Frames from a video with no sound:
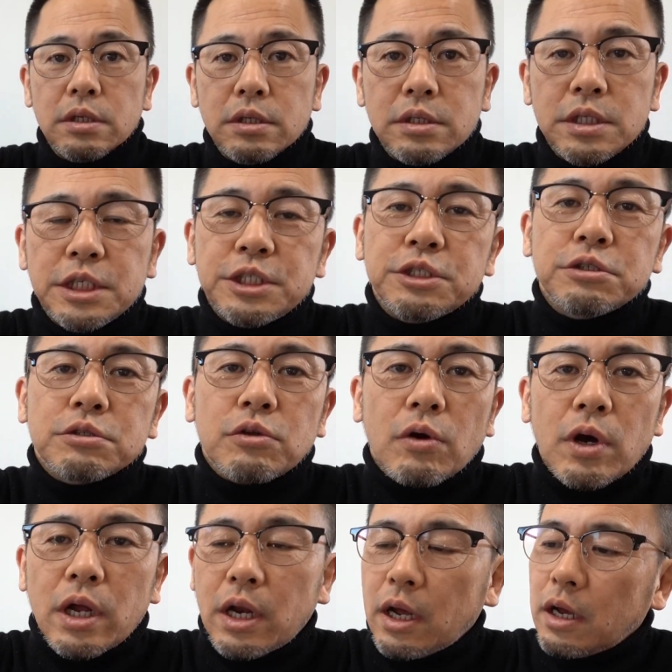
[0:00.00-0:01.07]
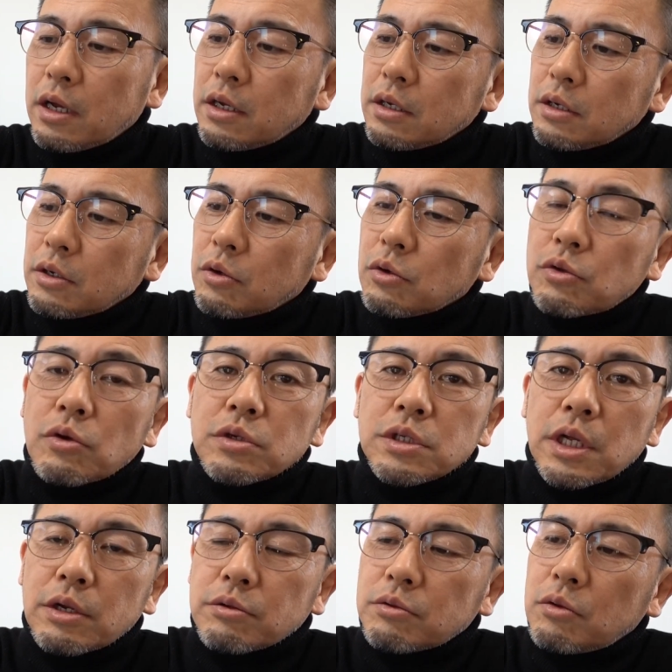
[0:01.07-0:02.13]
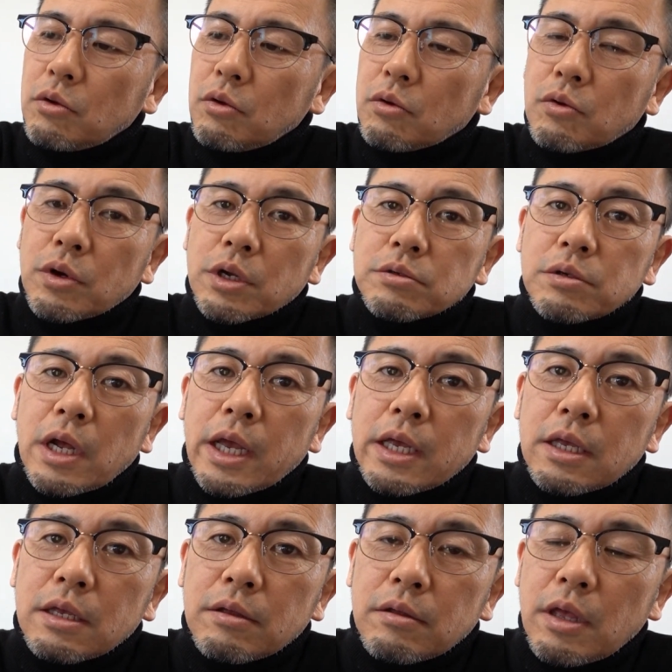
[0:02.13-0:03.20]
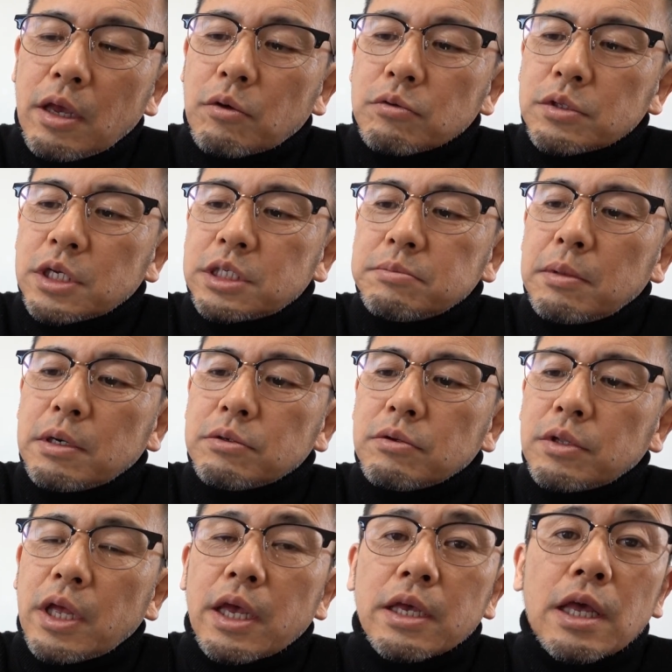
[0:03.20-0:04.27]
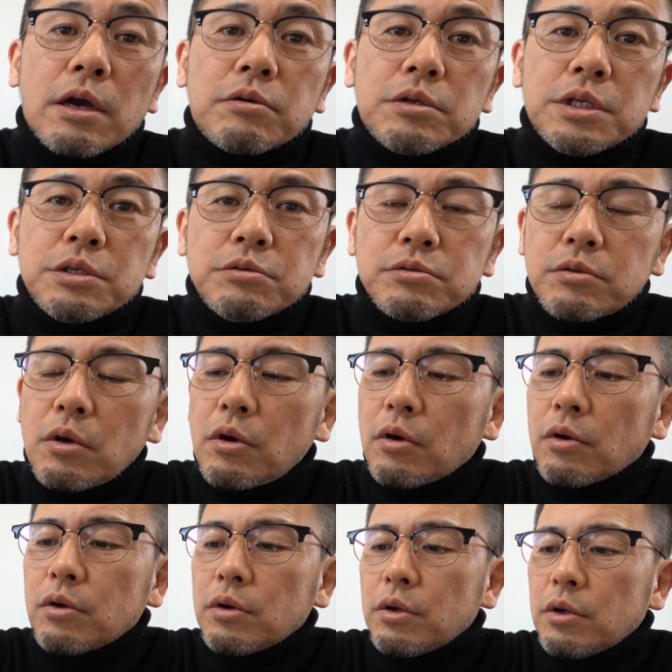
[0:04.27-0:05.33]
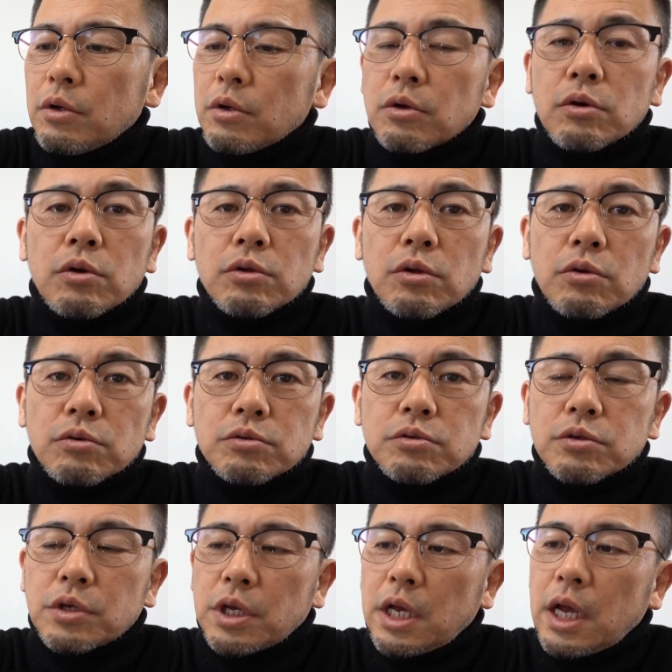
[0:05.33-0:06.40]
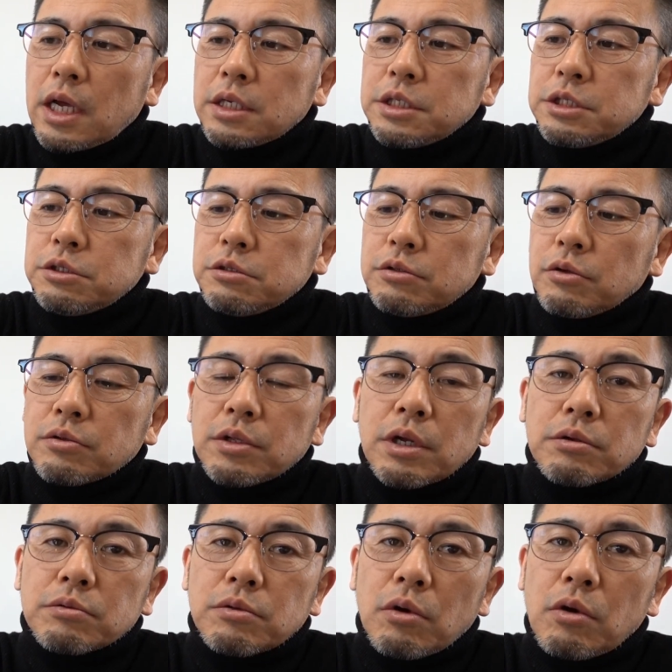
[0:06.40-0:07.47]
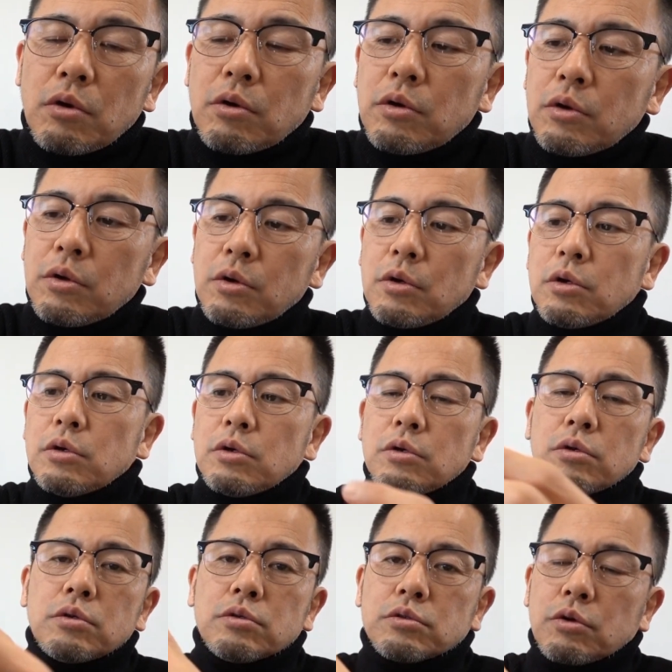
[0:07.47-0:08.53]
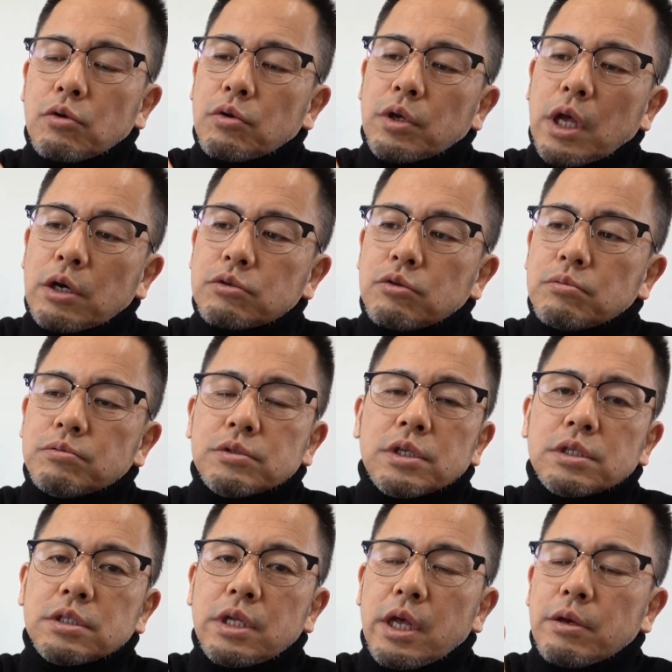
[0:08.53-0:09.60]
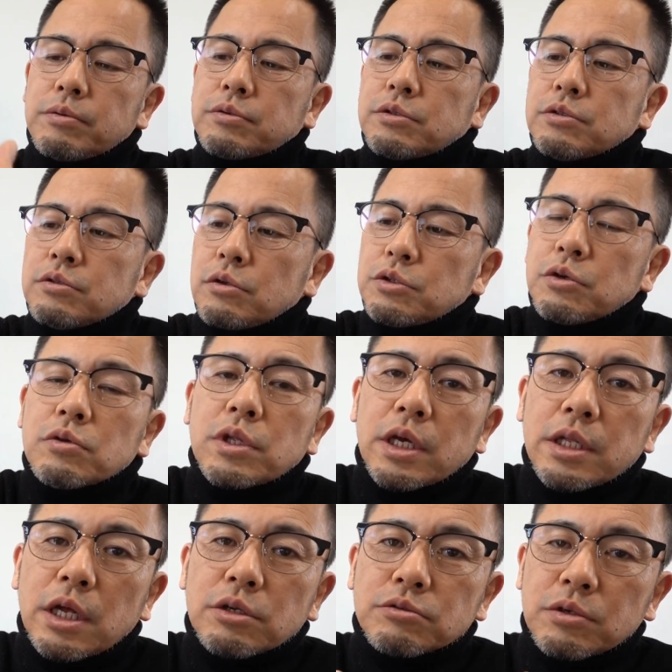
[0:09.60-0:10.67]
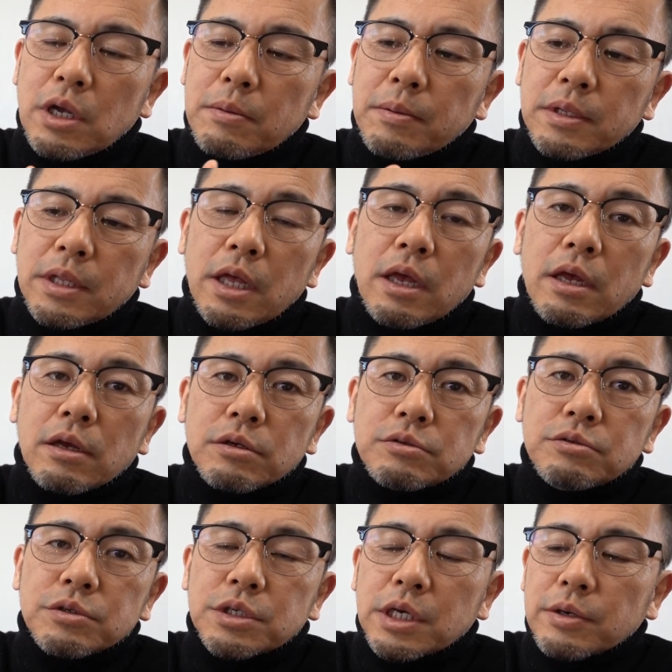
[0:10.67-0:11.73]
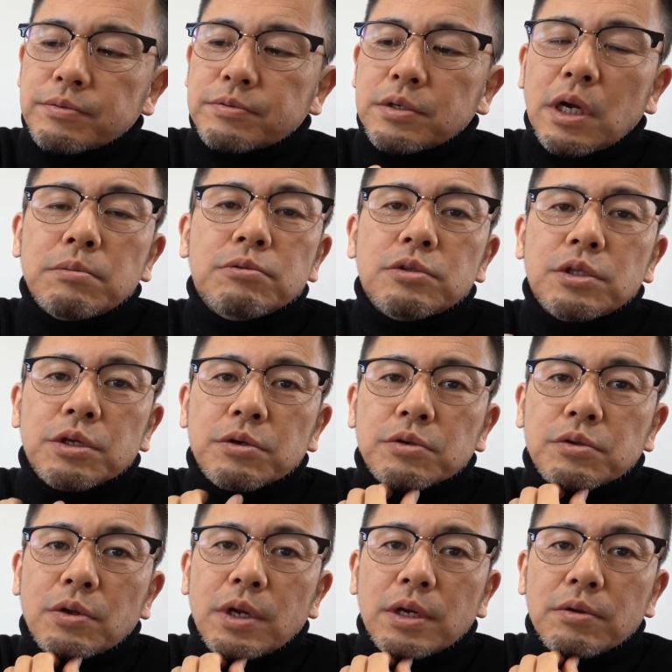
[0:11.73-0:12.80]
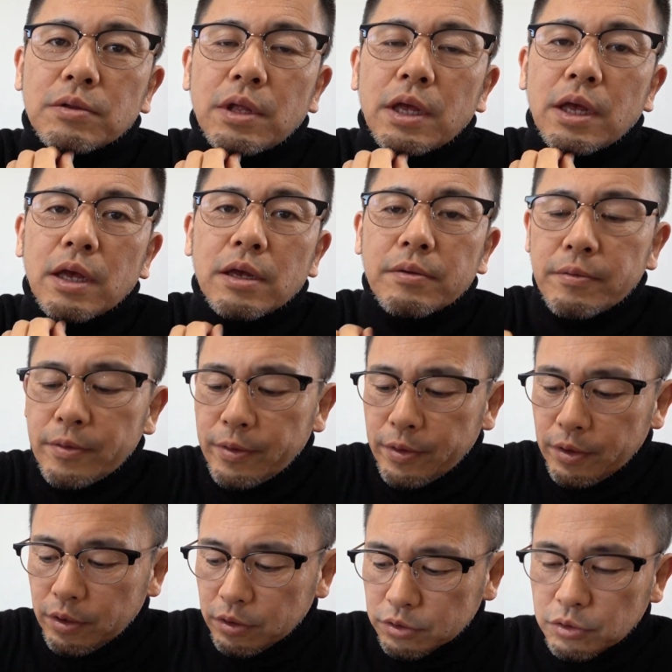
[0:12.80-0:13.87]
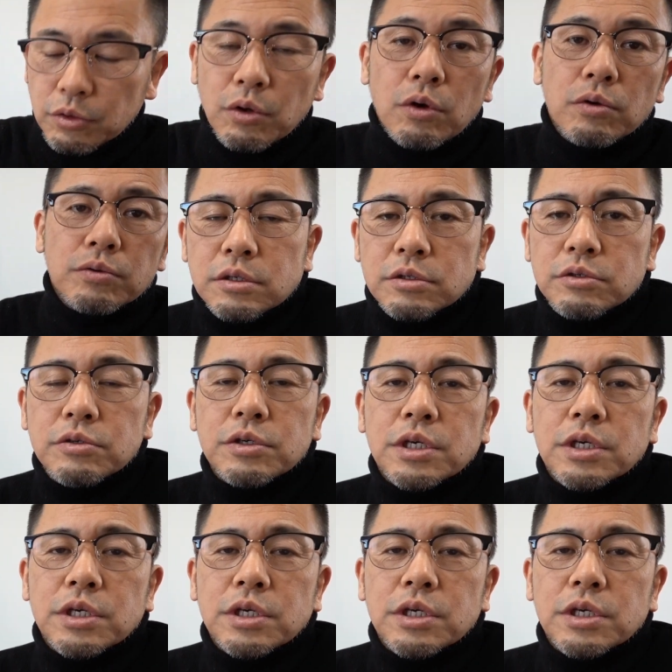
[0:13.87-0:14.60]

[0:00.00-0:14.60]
20度から5度になるとこれぐらいへこんでしまうので逆に言うと5度の空気が20度になるとその逆の分ですね普通の状態になるぐらいまで空気が膨らむっていうことなのでその空